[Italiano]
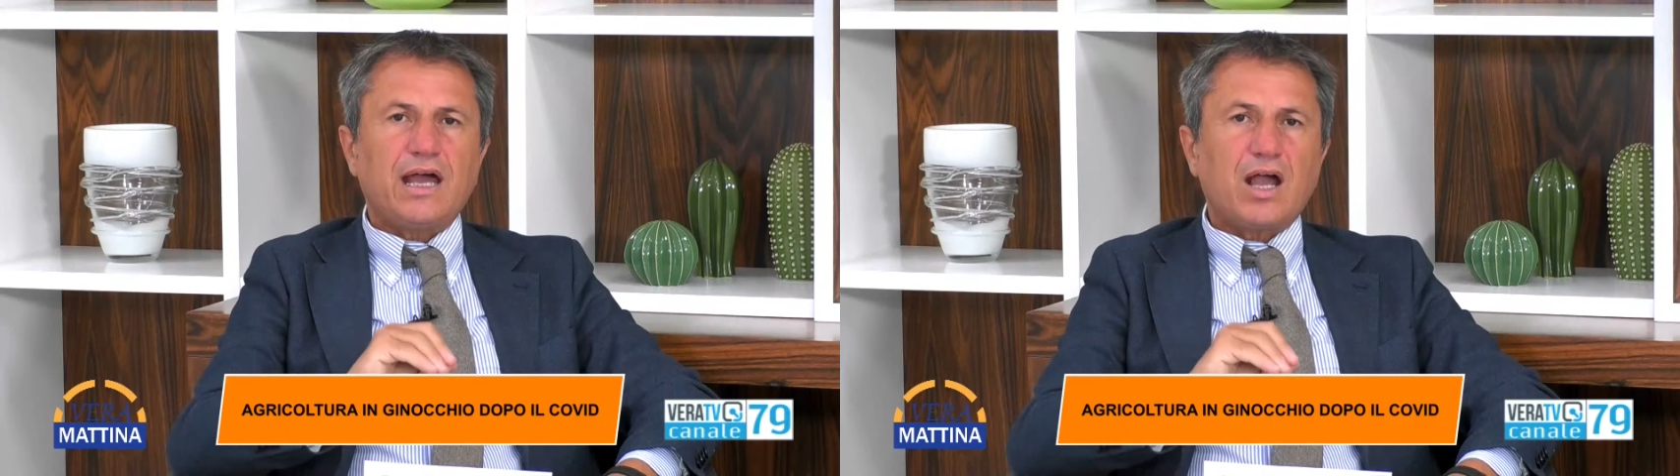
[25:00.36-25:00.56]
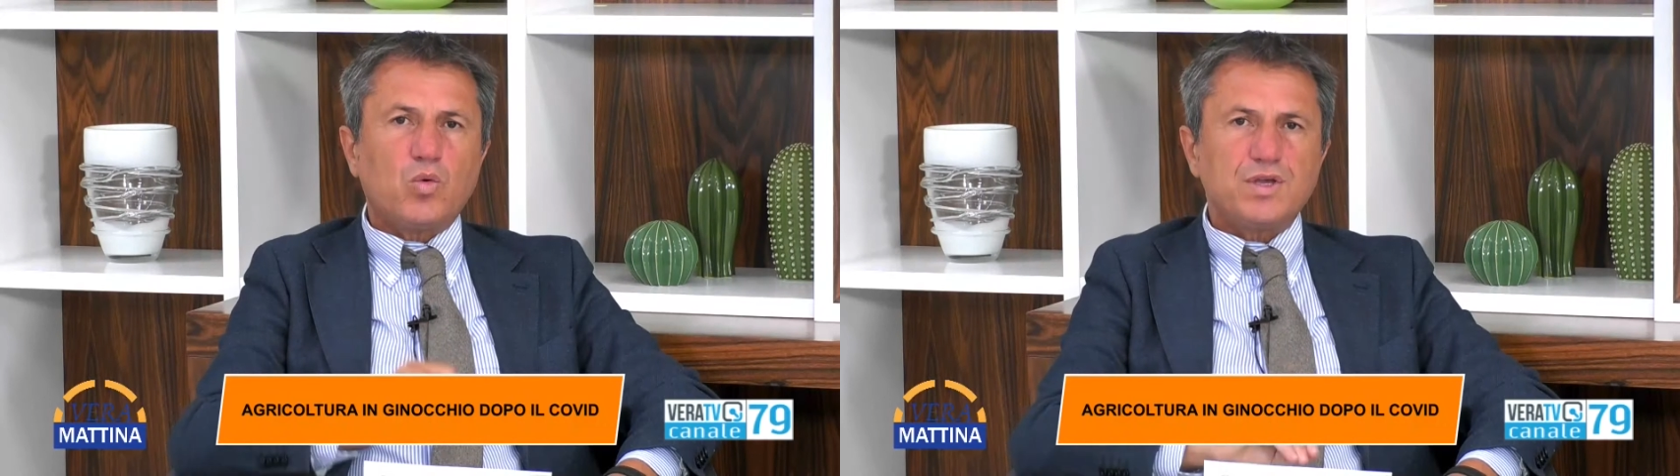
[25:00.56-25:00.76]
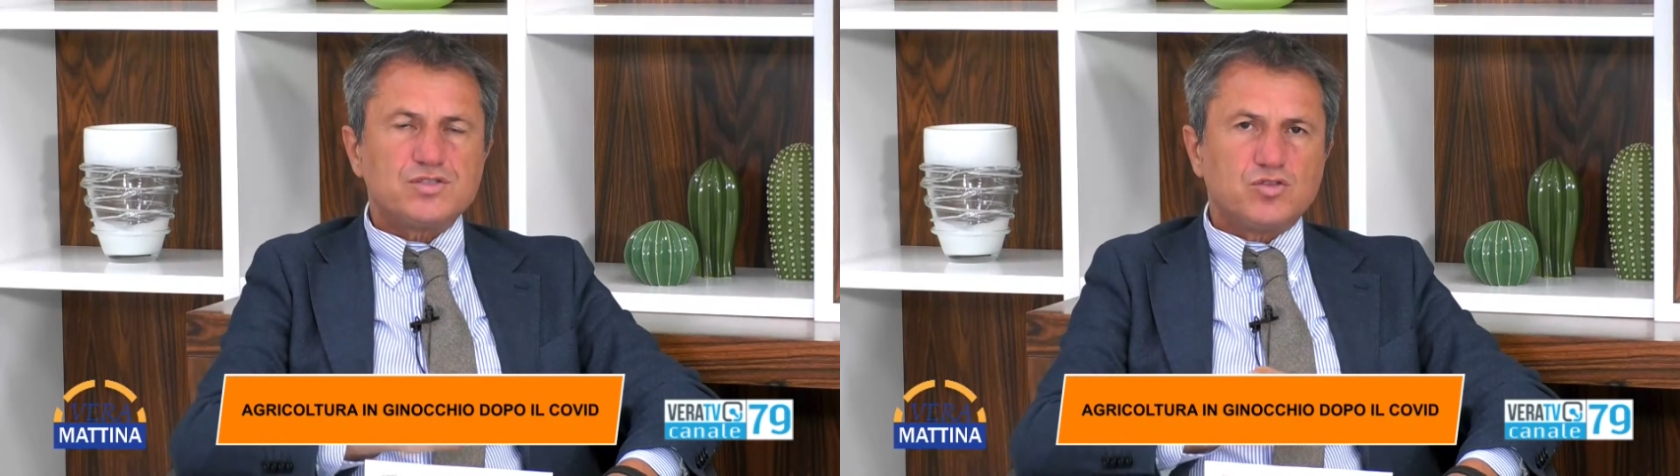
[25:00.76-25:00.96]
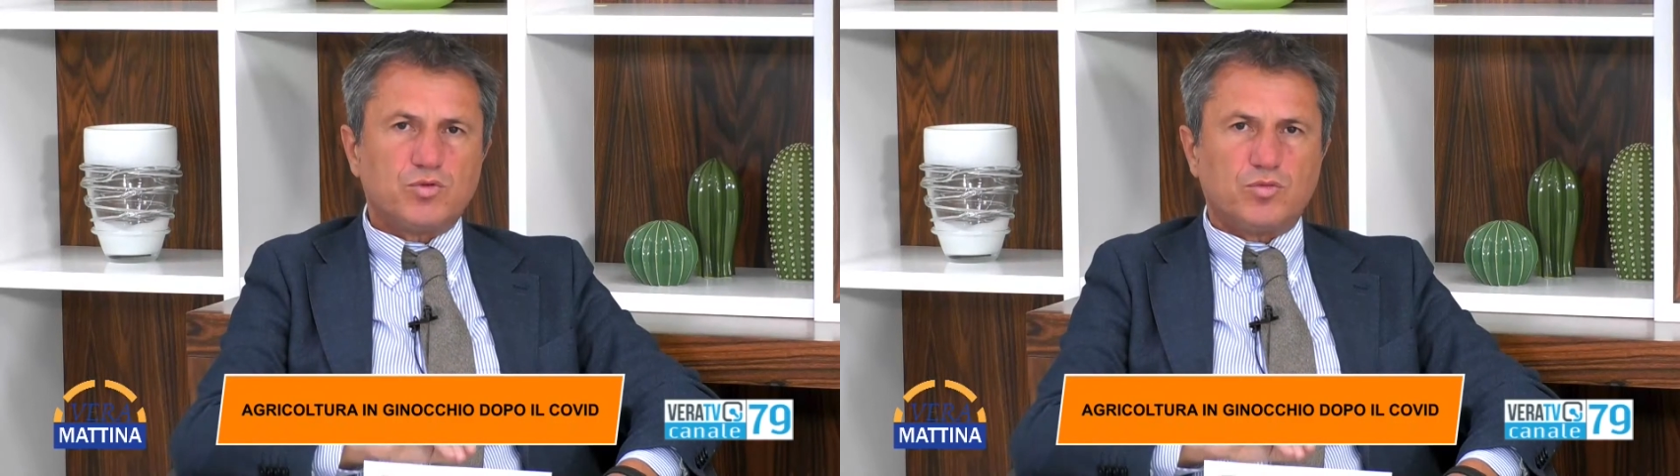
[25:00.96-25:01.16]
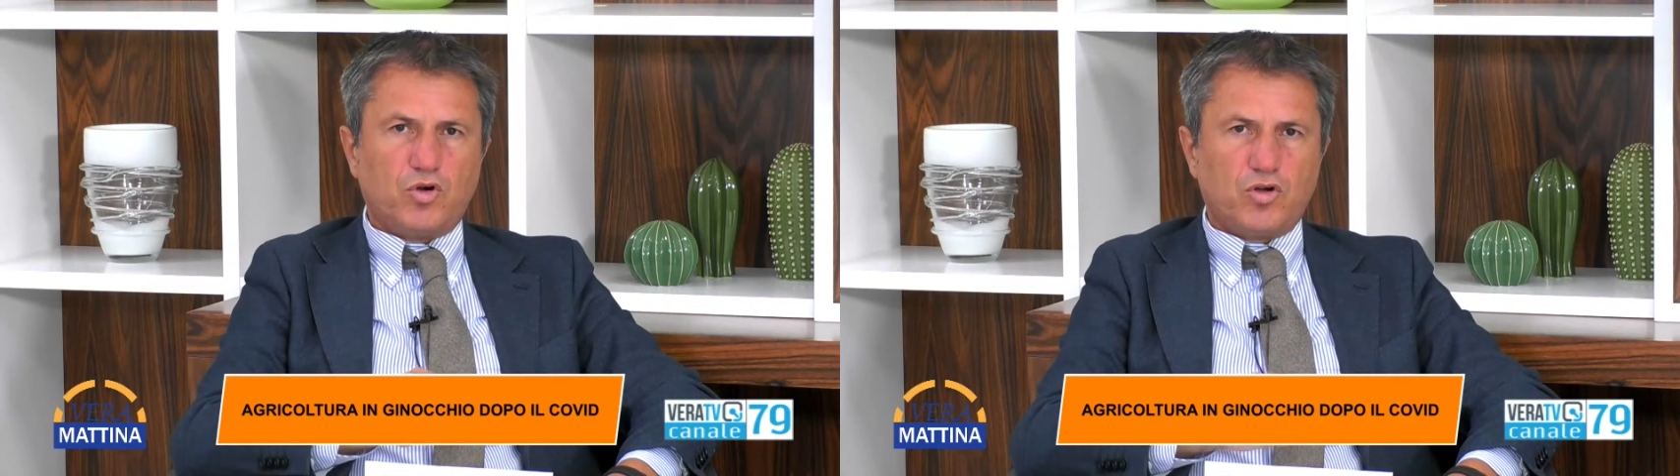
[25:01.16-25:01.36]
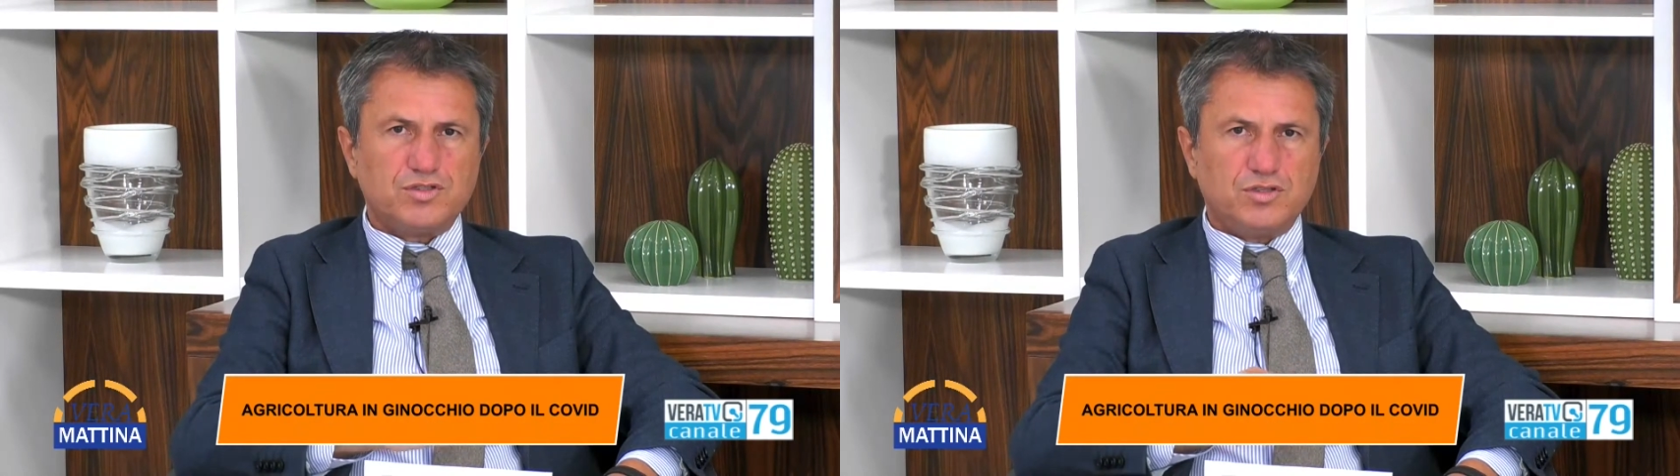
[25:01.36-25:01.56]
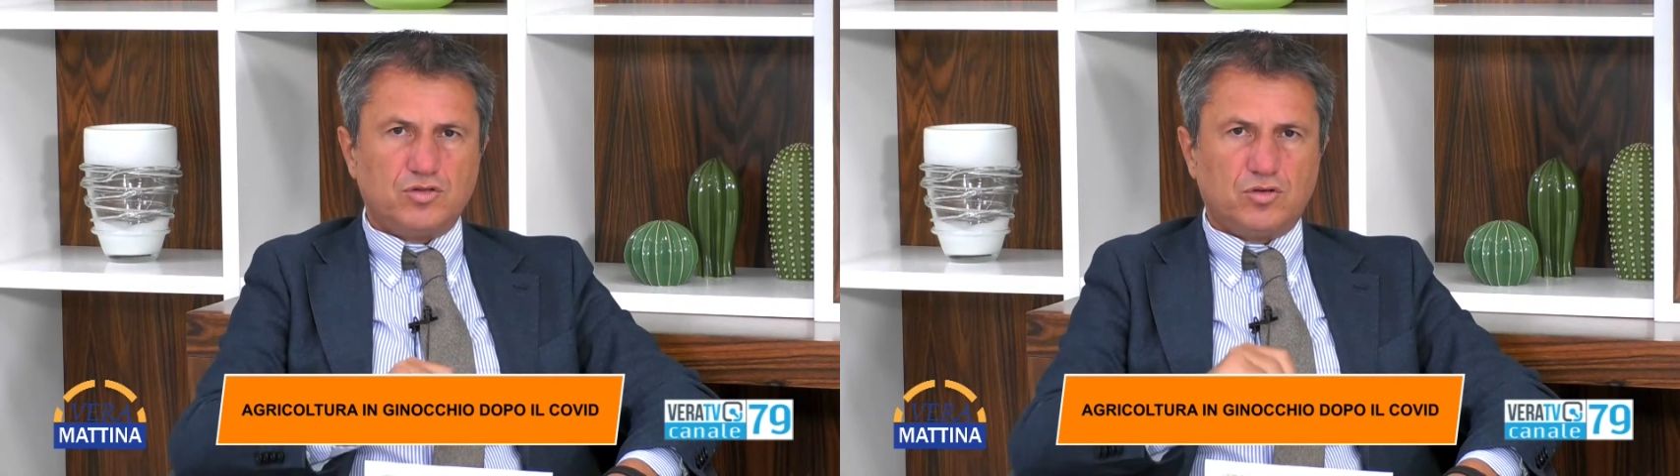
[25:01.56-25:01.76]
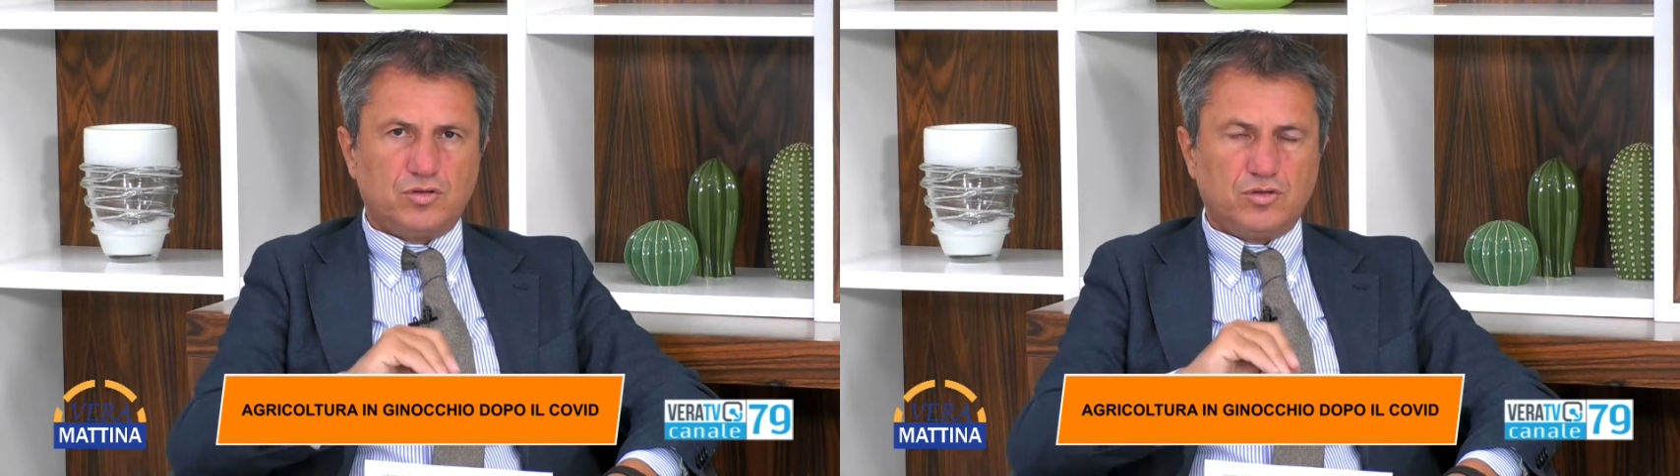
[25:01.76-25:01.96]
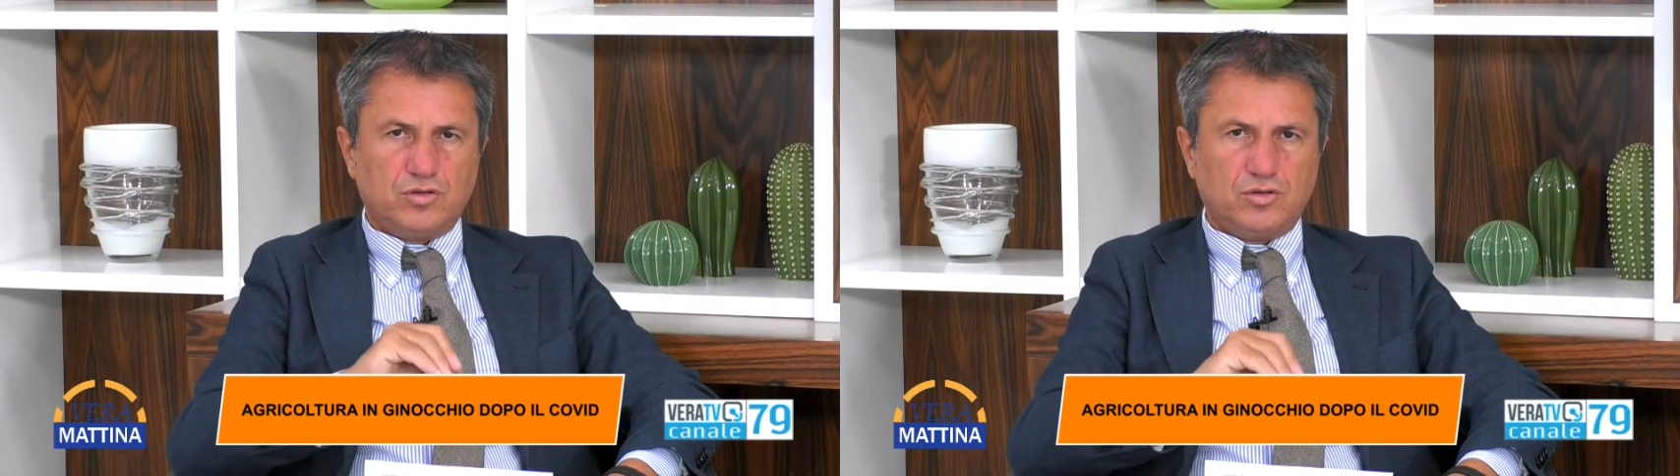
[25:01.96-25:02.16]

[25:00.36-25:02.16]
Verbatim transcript: a questo proposito